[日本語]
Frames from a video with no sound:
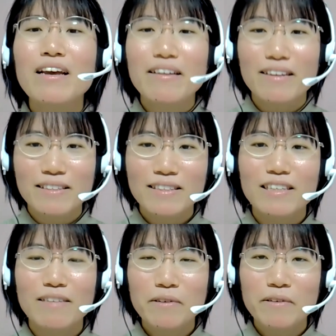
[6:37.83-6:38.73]
私
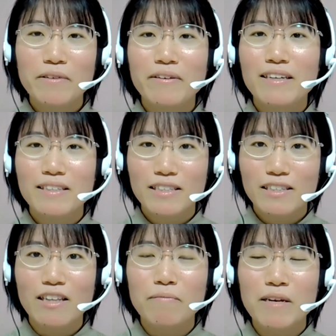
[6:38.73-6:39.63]
自身も通関士試
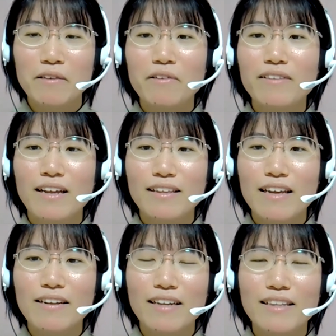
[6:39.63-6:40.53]
験の勉強され
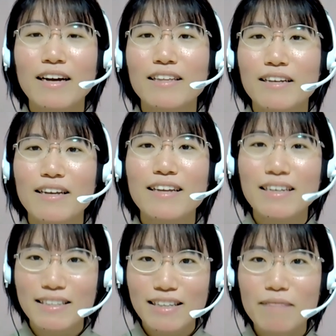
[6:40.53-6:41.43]
ている方々に
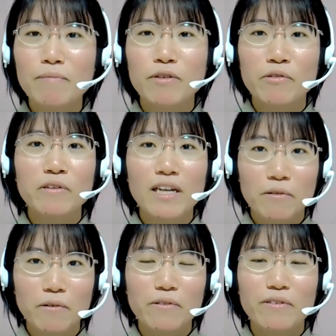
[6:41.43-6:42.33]
対して、まあ、ブログな
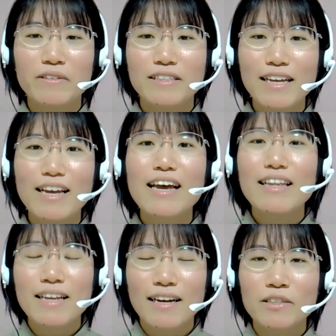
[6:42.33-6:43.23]
どを通じて
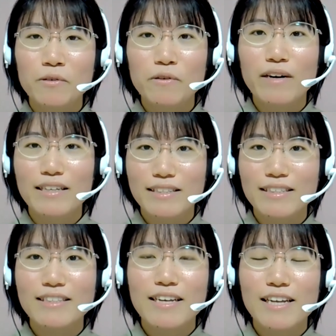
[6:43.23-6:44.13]
何か情報を発
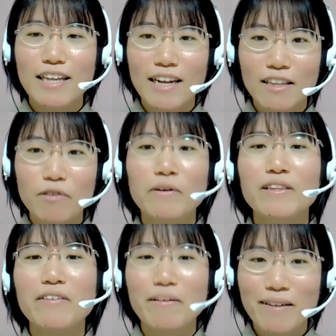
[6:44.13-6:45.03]
信していけたらと思っ
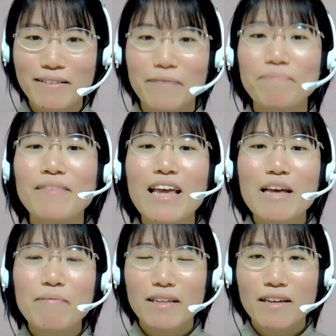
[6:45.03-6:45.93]
ております
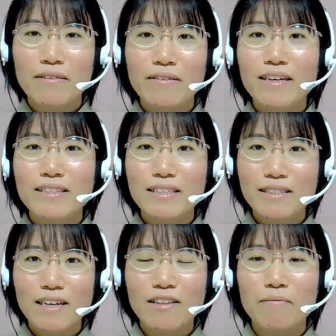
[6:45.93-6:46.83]
また通関士
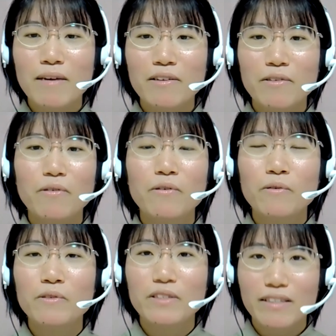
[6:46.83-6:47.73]
試験の勉強を
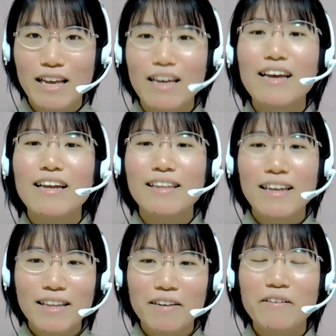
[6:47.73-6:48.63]
通して
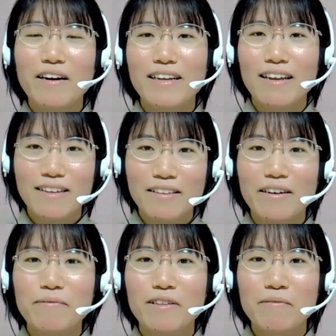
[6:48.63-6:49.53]
電卓とか計算
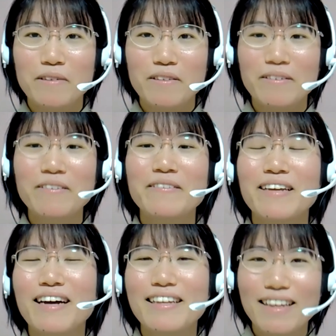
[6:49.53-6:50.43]
とかもともとすごく
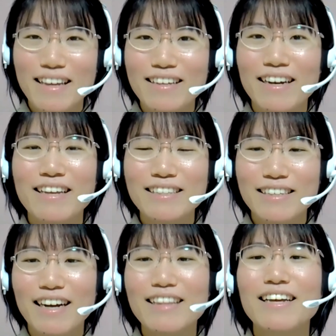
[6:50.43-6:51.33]
苦手で苦手意
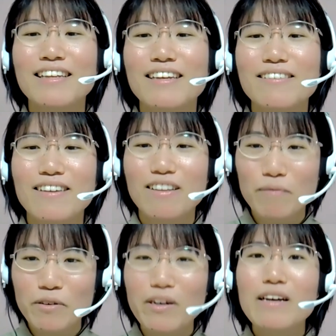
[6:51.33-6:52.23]
識があったんですけれども
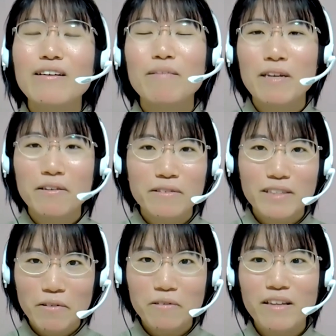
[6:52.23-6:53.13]
も勉強し
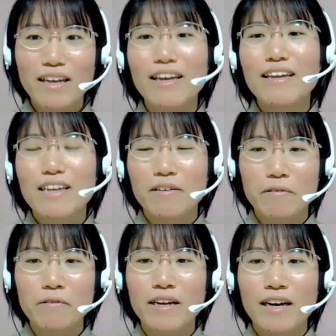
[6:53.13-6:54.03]
たことで結
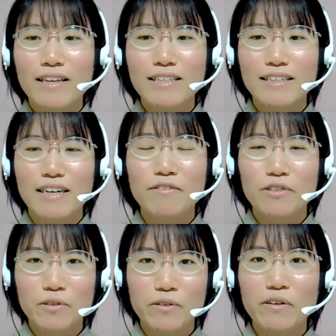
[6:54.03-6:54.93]
構苦手意識が
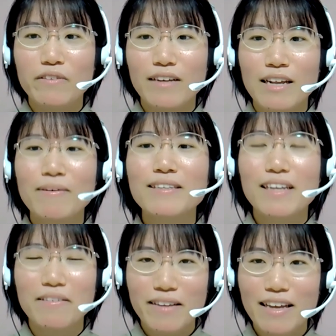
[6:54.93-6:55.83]
払拭されまし
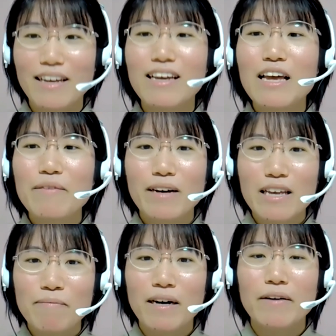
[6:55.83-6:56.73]
たので、まあ、
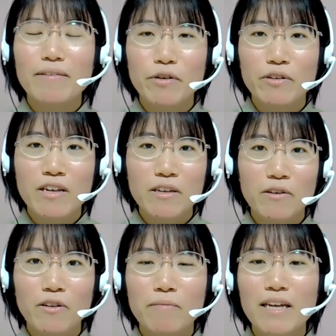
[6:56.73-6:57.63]
今簿記ニ
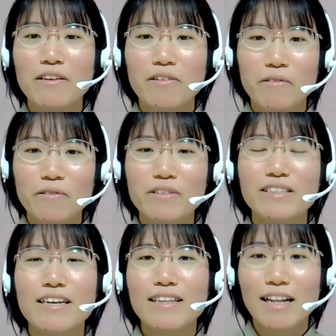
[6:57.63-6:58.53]
級の勉強をし
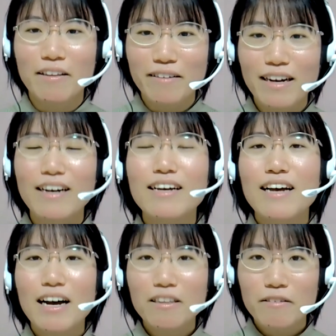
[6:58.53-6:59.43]
ていたりとか
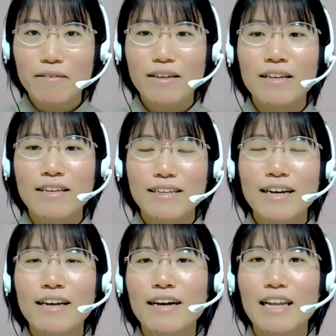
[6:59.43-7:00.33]
あとはさらに機
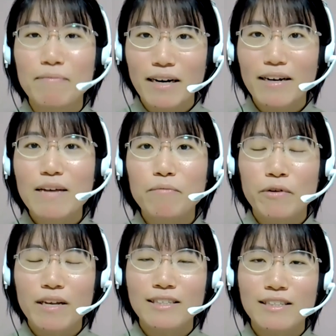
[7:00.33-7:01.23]
会があれば
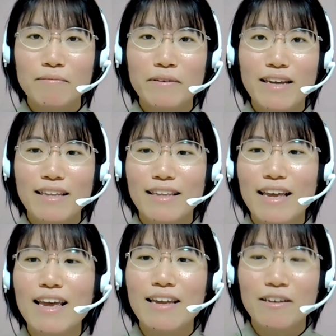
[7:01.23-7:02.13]
貿易実務検
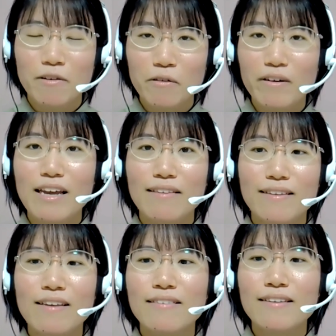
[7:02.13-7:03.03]
定 A 級とか
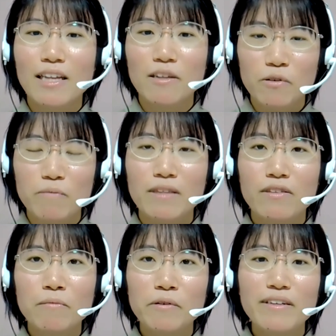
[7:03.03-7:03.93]
STC などの
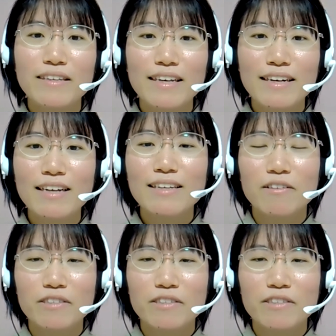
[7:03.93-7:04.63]
別の貿易関係の